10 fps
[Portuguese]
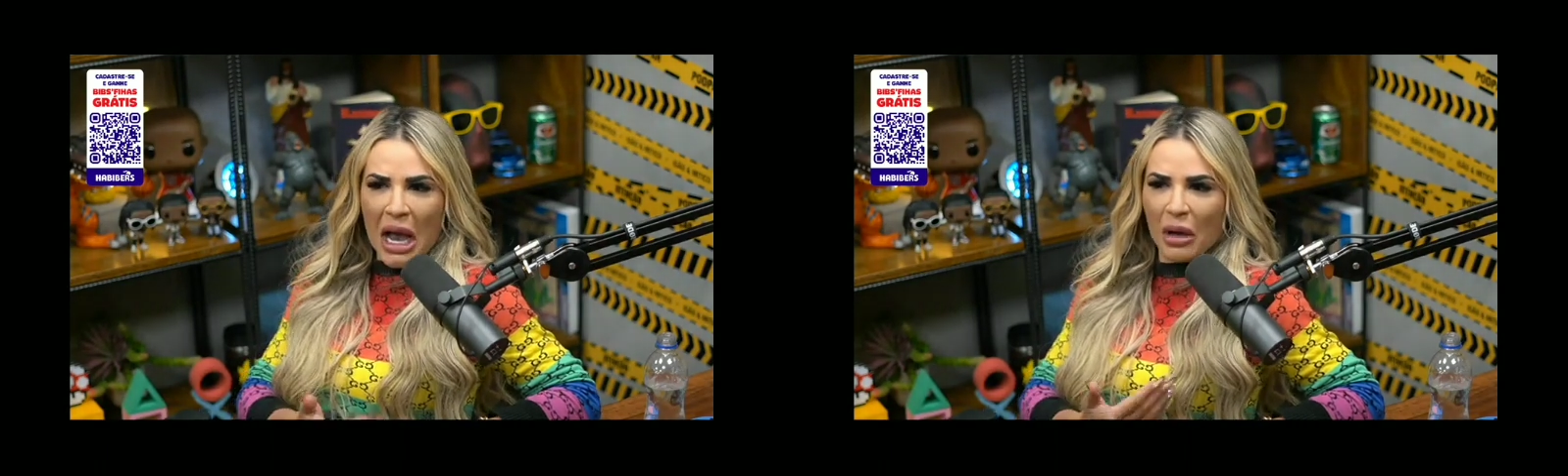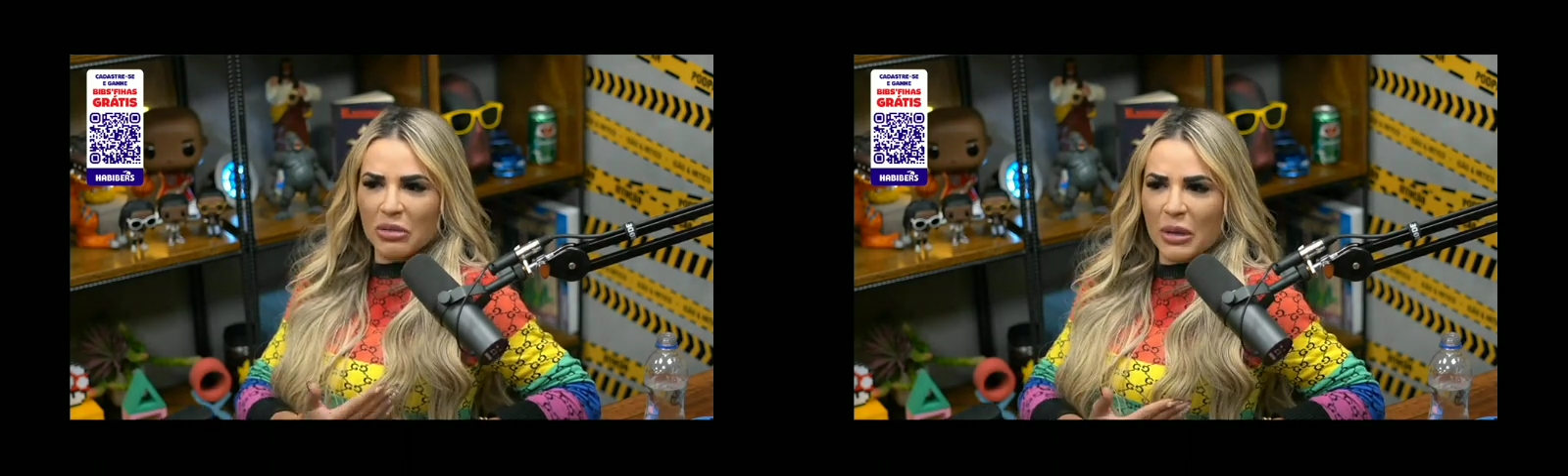
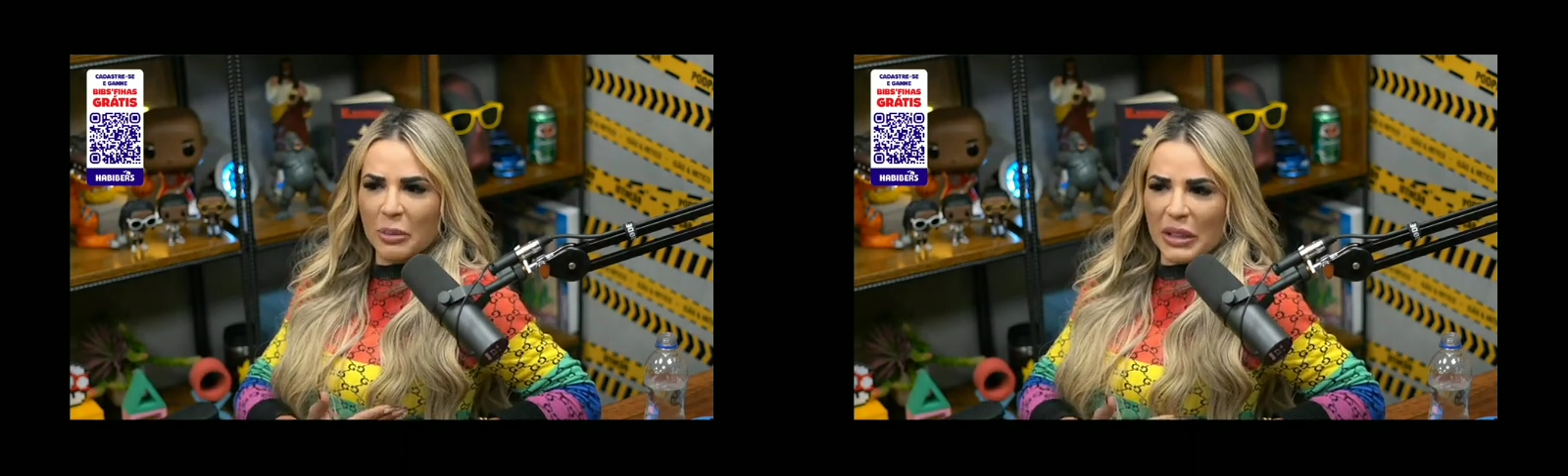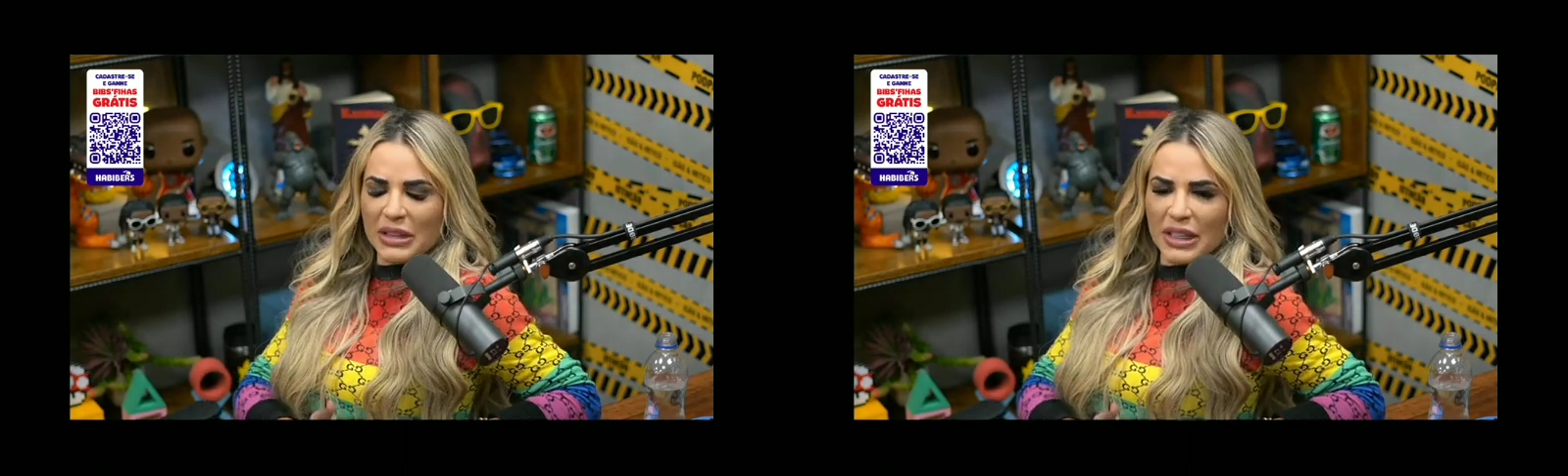Há um
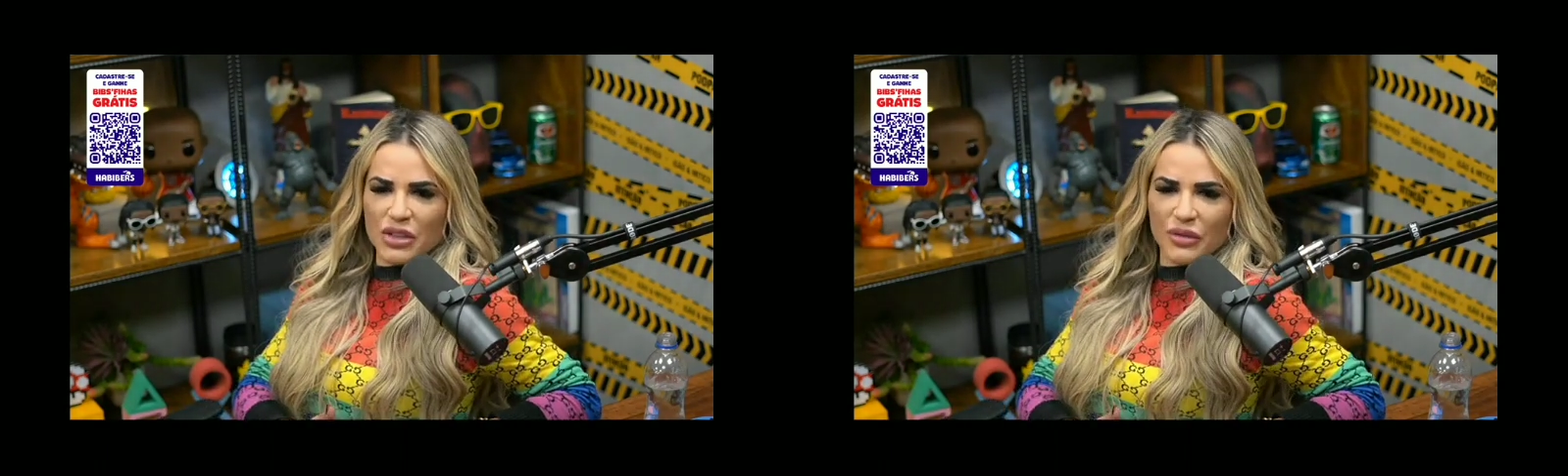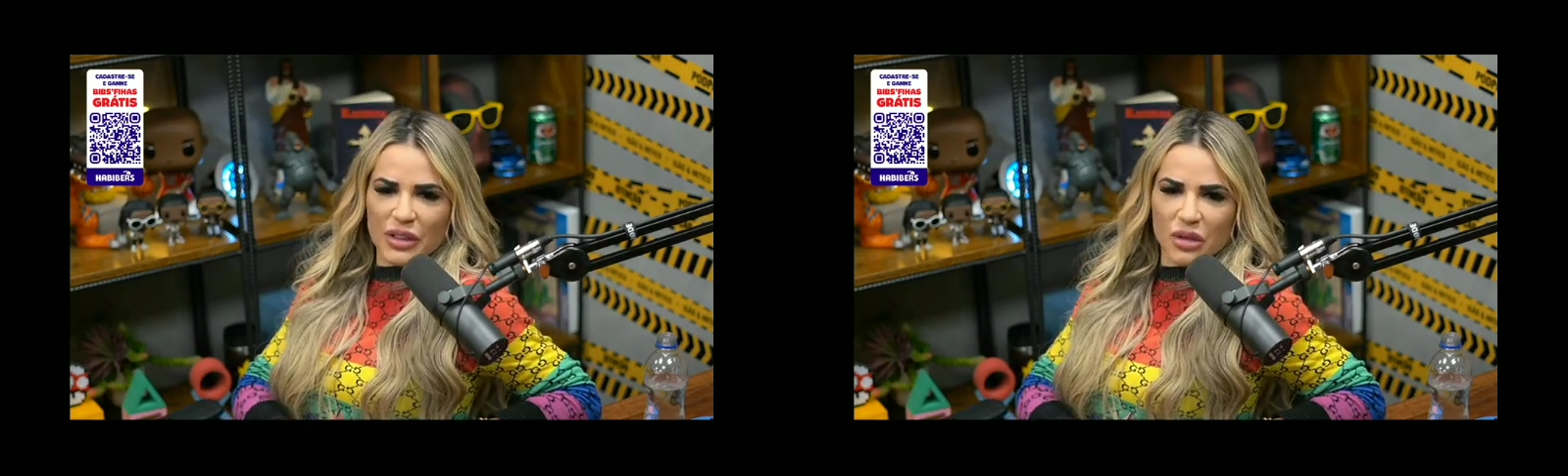tempo
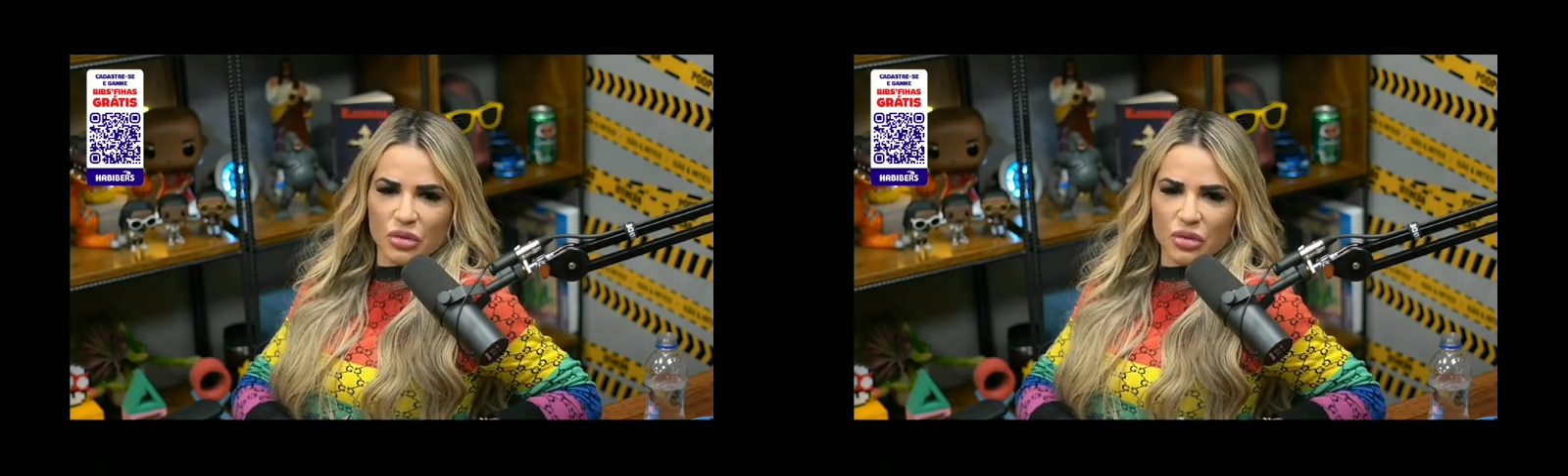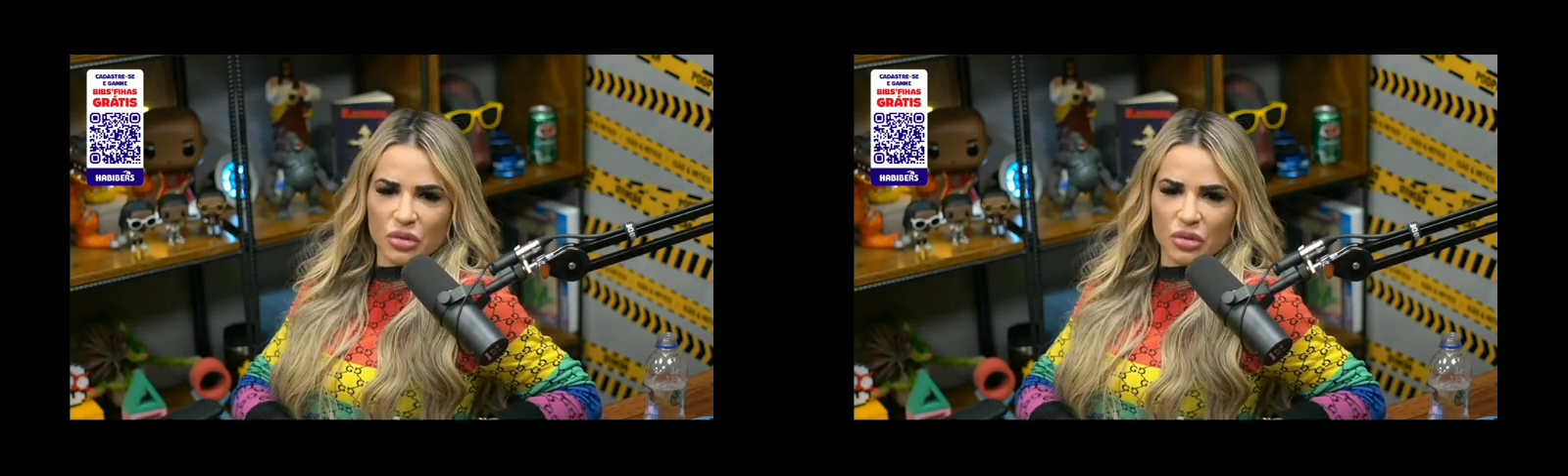atrás eu vi que